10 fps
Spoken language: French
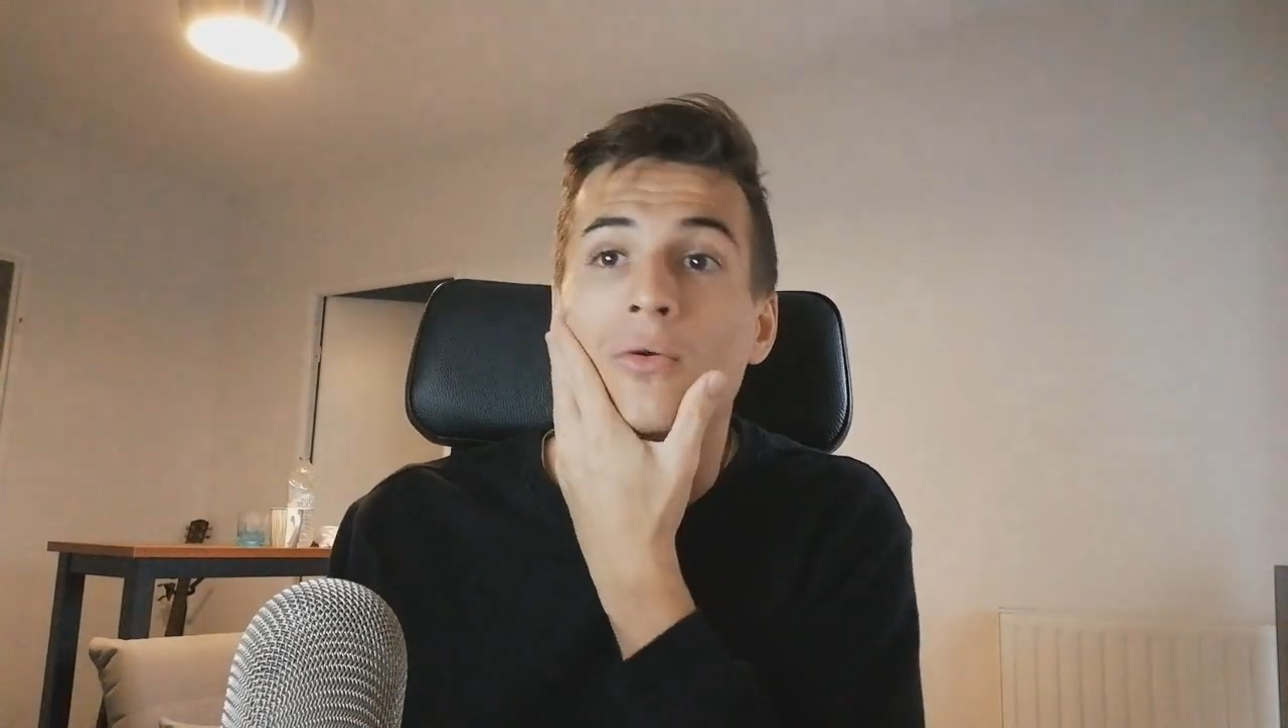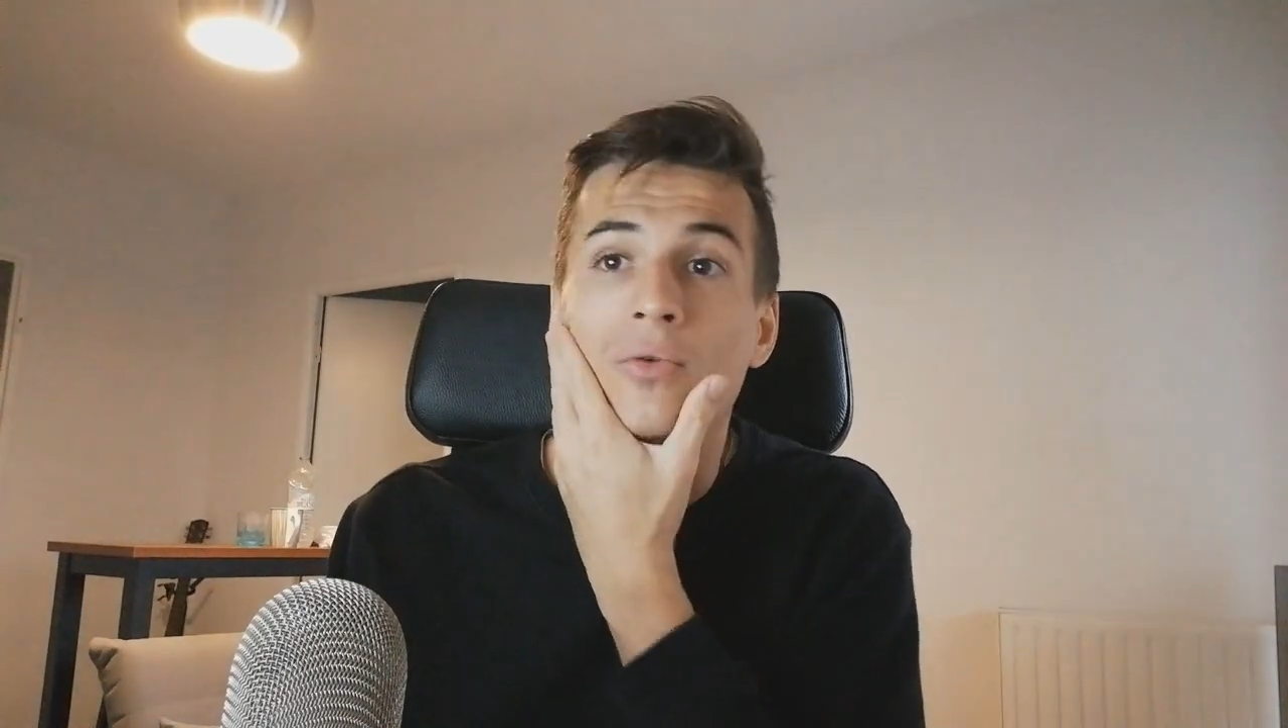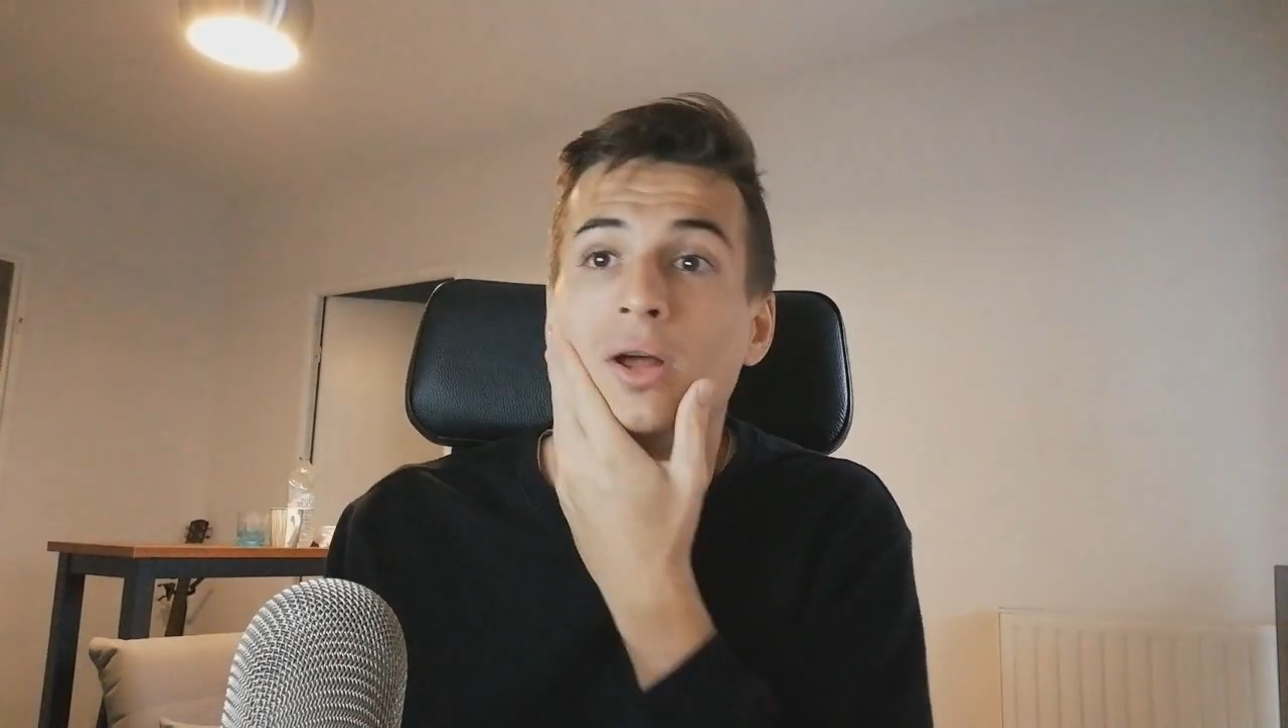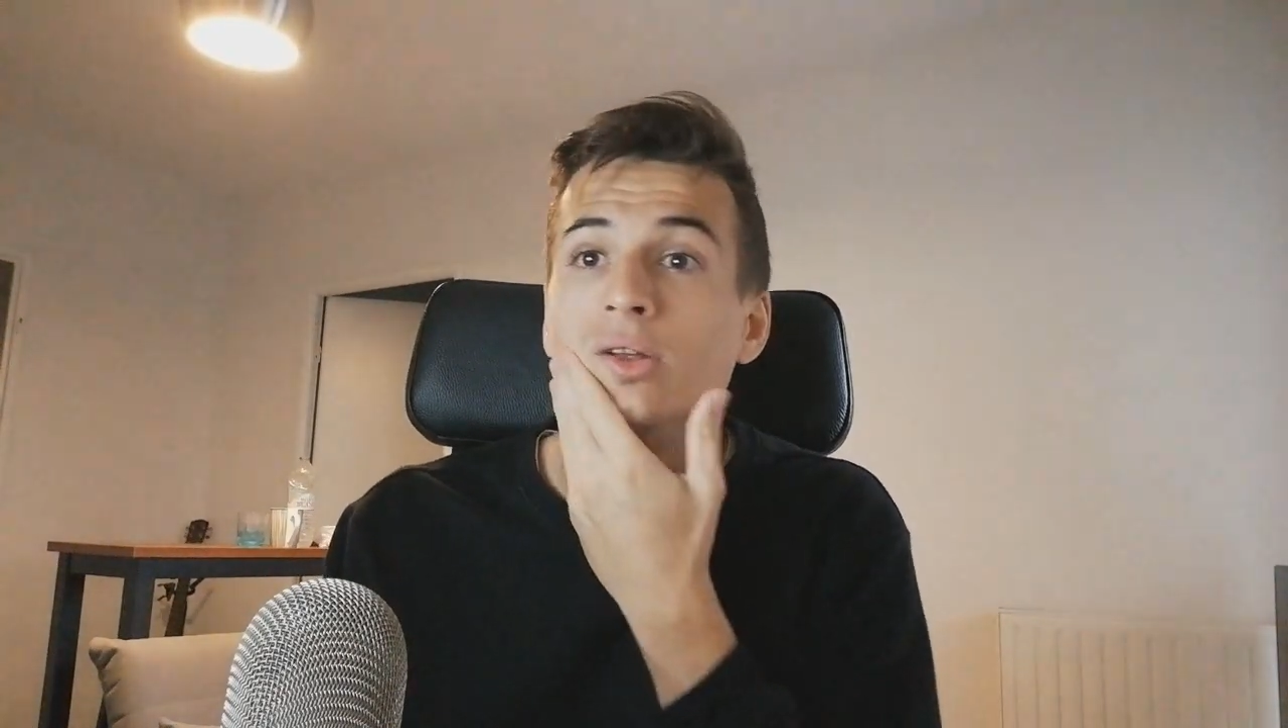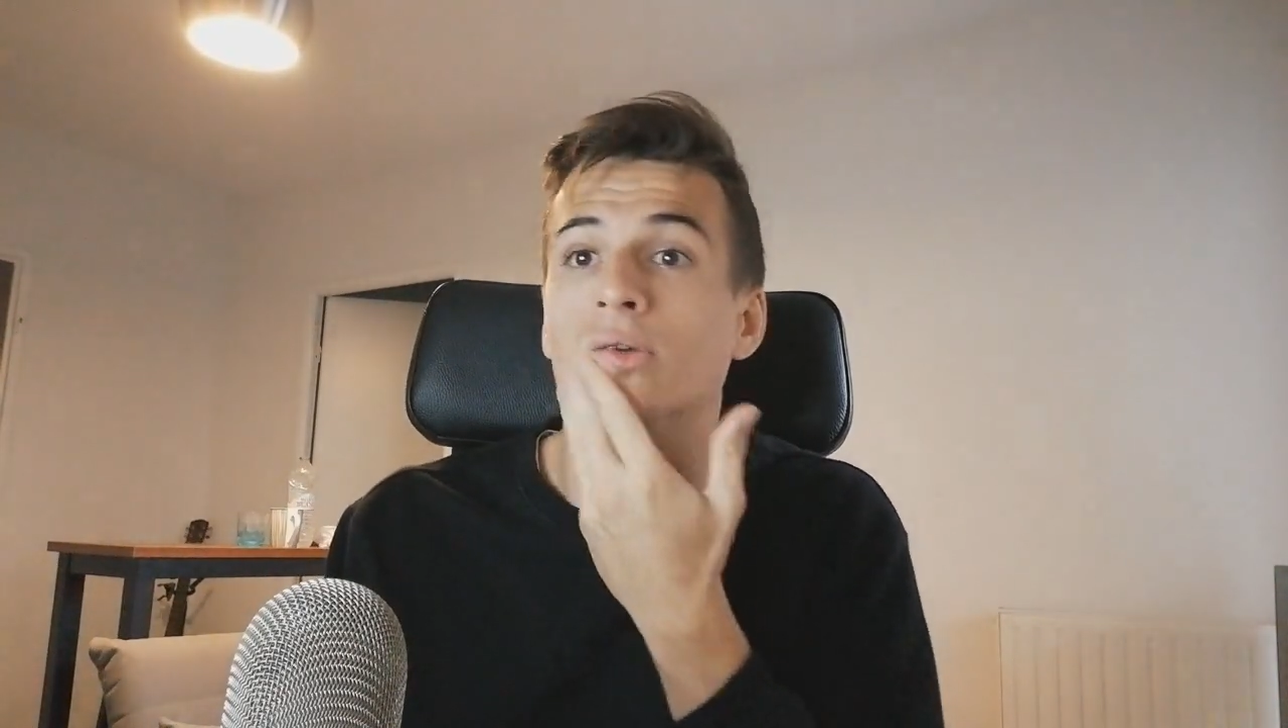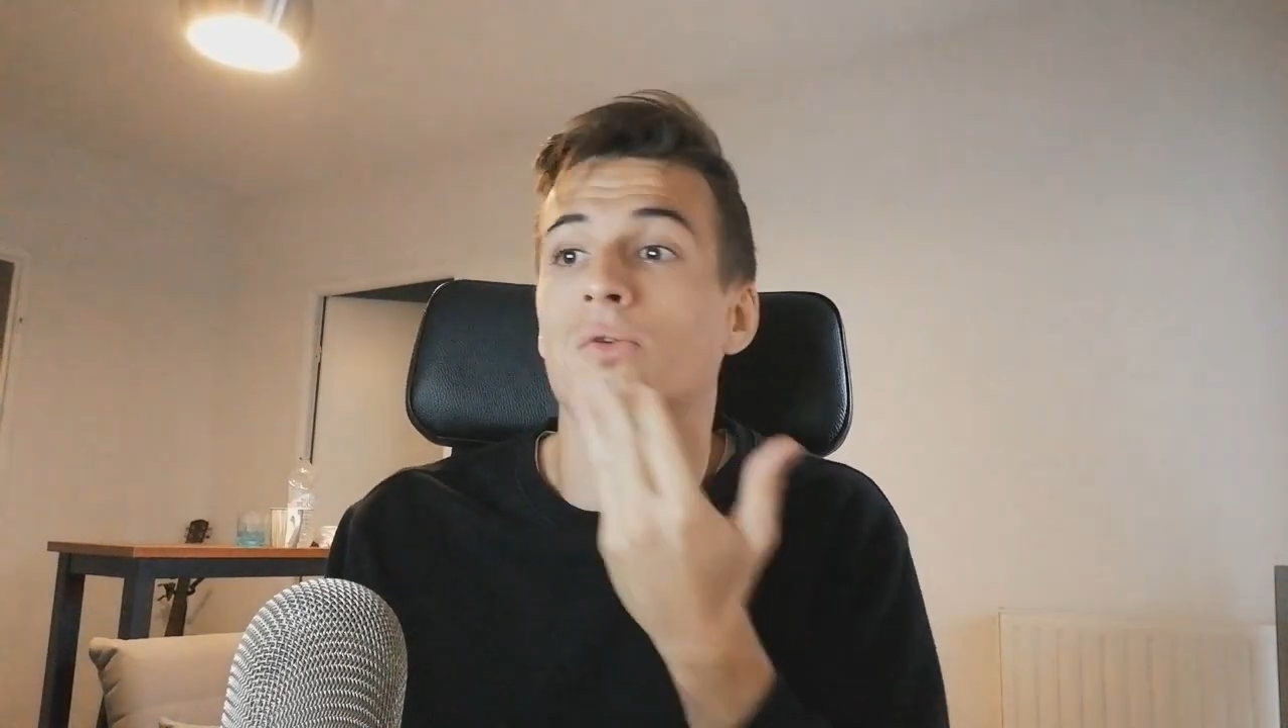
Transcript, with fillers: voilà,